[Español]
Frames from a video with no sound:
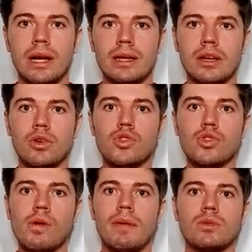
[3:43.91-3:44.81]
que la gente
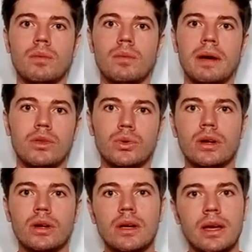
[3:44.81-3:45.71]
consume más Gol del
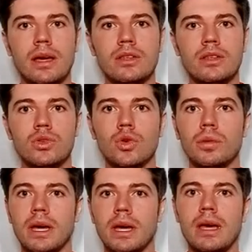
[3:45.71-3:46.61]
Tour en
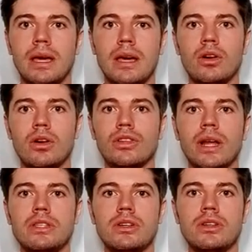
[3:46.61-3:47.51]
YouTube que, en Gol
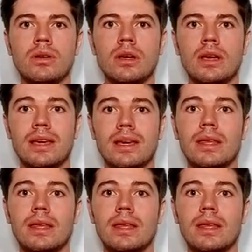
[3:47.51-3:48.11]
Televisión,